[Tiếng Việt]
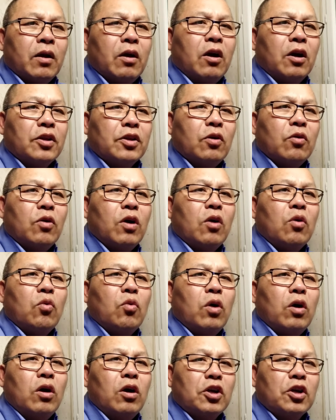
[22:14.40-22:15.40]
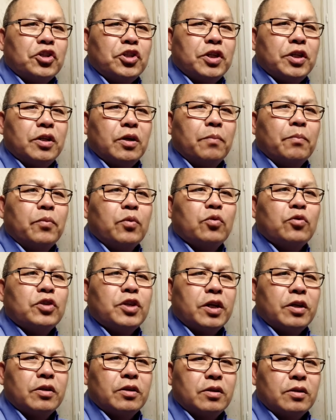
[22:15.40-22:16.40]
khó nhau khó quá khó gì yếu bốn
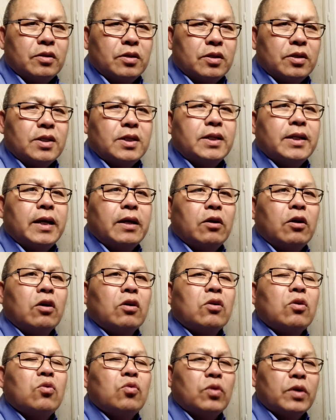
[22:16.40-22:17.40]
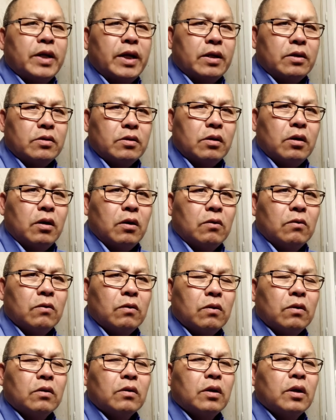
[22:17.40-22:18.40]
đời chỉ nên khó khổ vấn đề cho họ
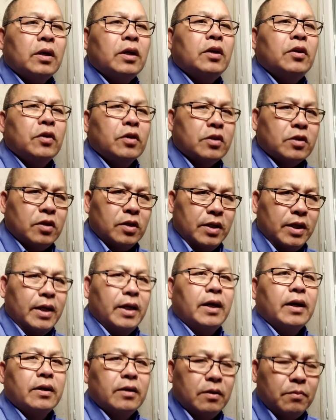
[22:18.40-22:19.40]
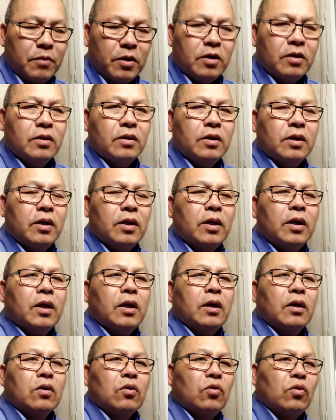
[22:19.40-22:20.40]
nếu yếu chọn nhỉ hàng năm mà
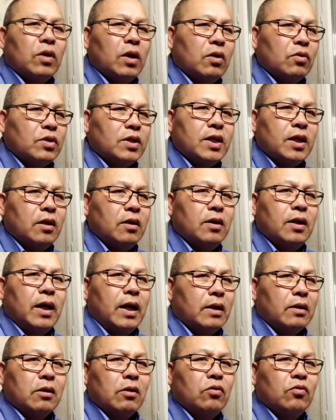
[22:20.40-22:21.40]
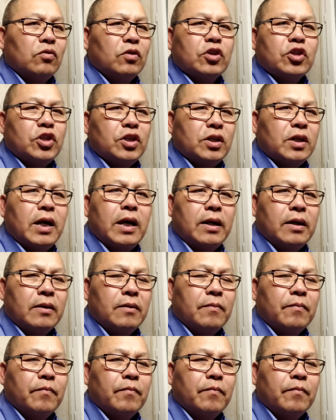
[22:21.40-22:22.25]
cố lâu chia lư hai cho lũ nó chín ra